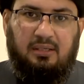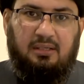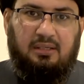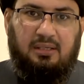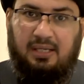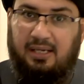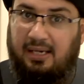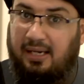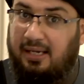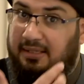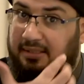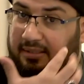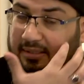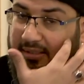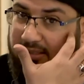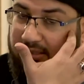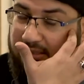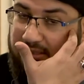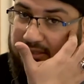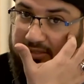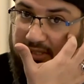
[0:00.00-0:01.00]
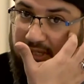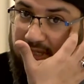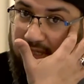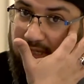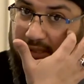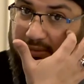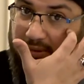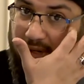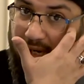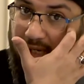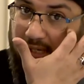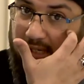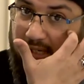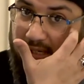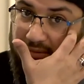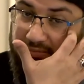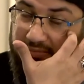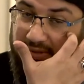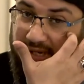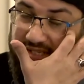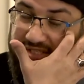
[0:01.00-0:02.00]
لغيره جل
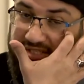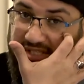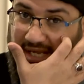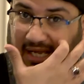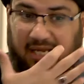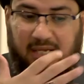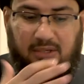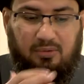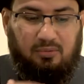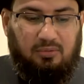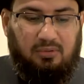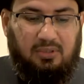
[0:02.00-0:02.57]
وعلا فاستعين